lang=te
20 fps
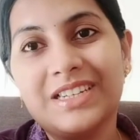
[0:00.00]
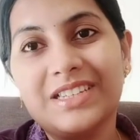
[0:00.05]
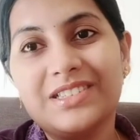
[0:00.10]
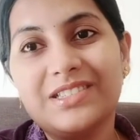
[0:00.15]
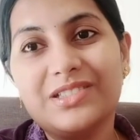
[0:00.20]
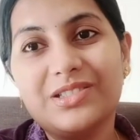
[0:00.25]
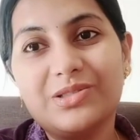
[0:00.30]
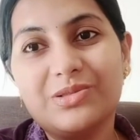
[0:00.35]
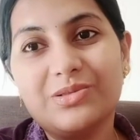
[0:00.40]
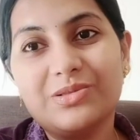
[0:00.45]

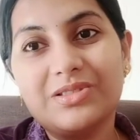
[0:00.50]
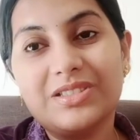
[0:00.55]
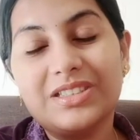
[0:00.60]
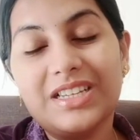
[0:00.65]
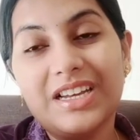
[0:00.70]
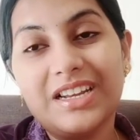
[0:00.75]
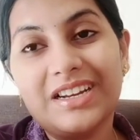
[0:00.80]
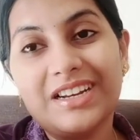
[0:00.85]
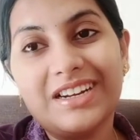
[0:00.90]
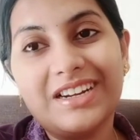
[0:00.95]
సో
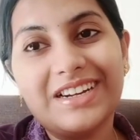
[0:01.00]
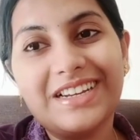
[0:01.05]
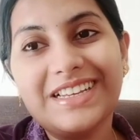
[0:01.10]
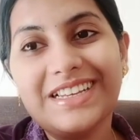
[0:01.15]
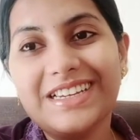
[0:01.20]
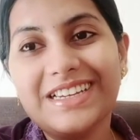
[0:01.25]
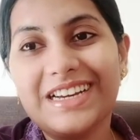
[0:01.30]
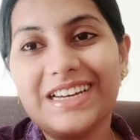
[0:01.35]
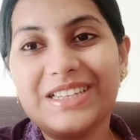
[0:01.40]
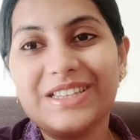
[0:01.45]
సరేనండి
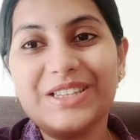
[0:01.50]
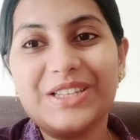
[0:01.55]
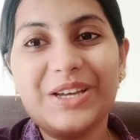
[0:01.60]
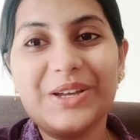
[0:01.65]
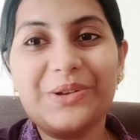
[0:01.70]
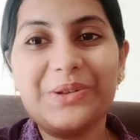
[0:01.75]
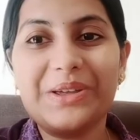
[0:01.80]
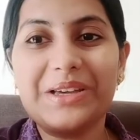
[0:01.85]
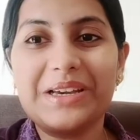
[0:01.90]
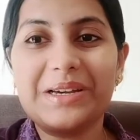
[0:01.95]
ఇంకా
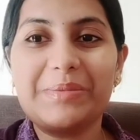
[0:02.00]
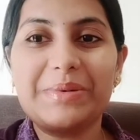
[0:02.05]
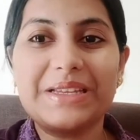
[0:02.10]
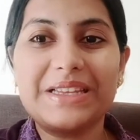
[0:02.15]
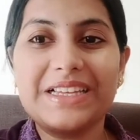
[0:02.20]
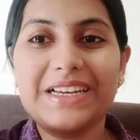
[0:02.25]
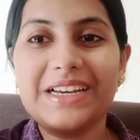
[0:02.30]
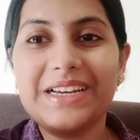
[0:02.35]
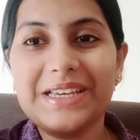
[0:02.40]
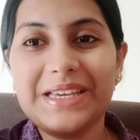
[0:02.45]
అంతేను ఇంకా
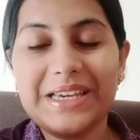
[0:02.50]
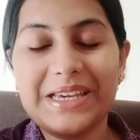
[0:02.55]
పెద్దగా